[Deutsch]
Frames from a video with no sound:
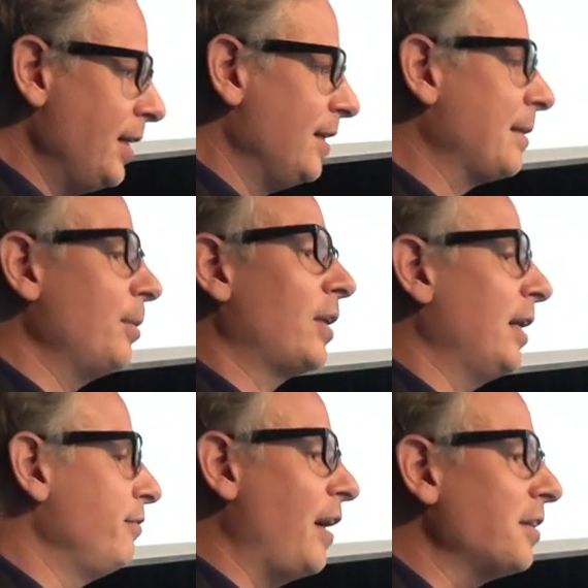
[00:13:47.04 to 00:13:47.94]
Es gibt auch
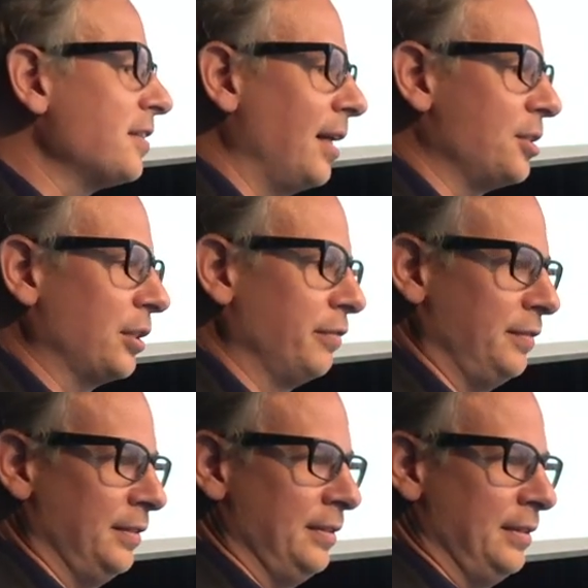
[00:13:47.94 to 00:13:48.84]
keine
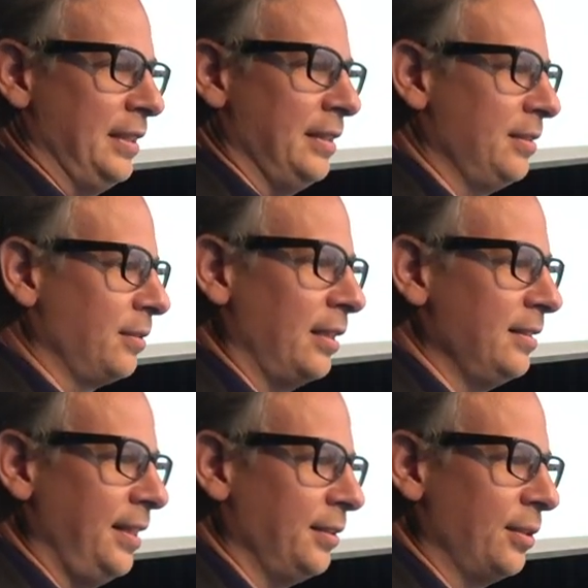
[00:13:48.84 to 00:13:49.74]
Fachzeitschriften, die ich
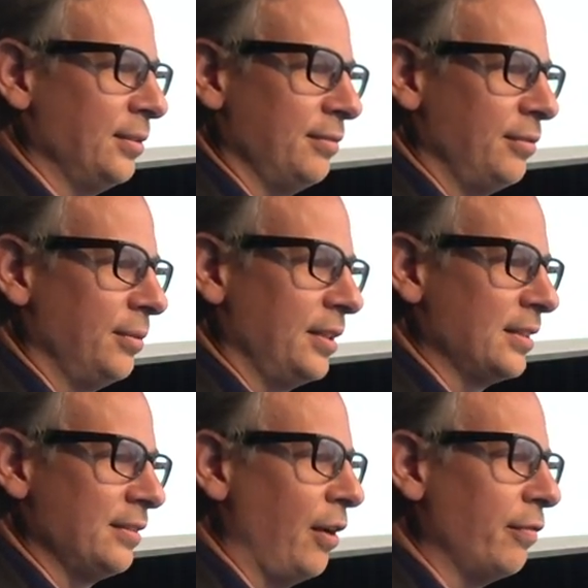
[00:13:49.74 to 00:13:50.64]
lokalisieren könnte, wo
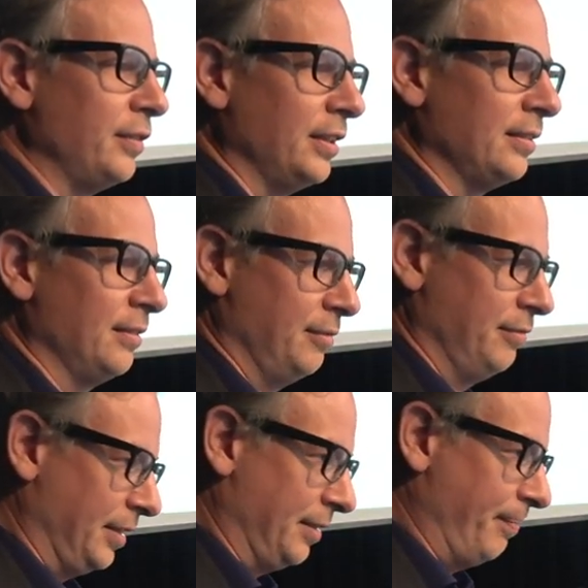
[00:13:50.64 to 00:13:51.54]
das veröffentlicht
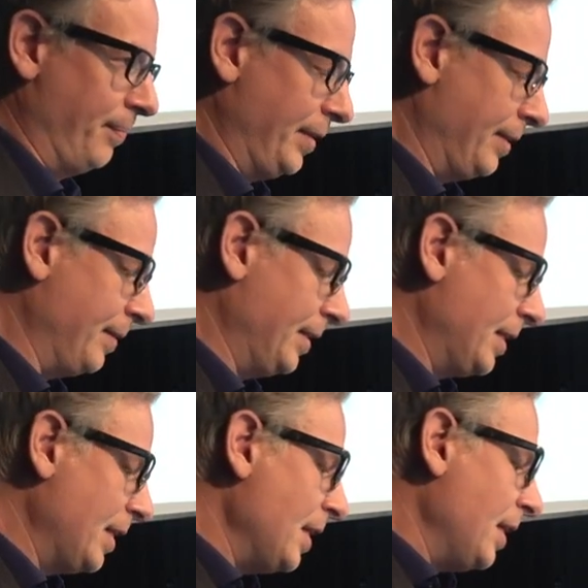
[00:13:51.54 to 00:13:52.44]
wird.
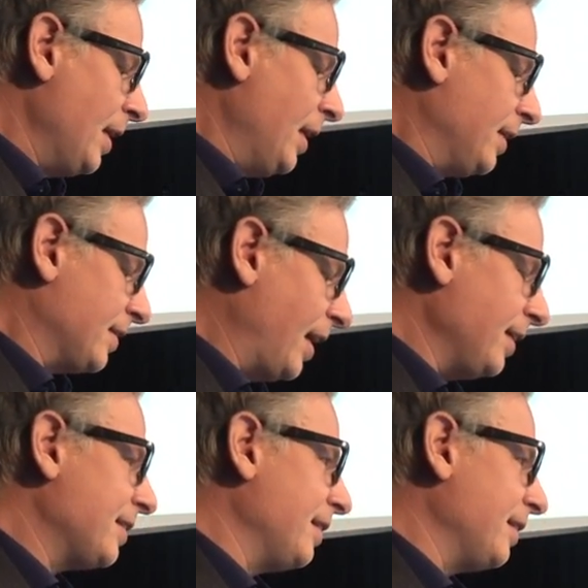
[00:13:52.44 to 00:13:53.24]
Das heißt,